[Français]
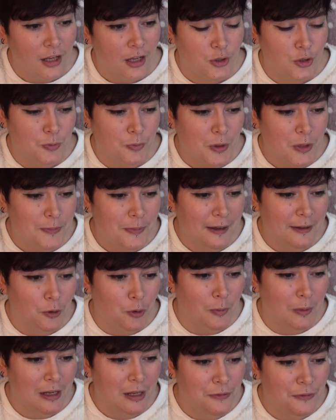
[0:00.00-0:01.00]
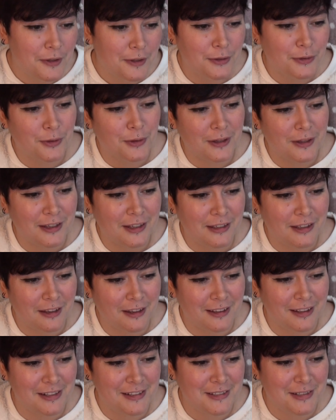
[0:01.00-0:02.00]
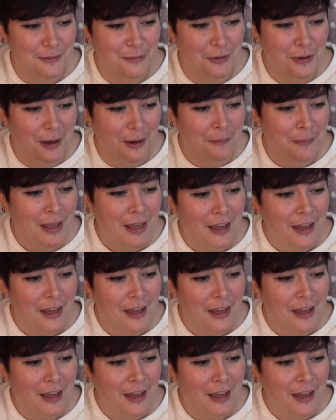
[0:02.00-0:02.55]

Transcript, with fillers: je ne pense pas être maléfique, se récria Calcifer.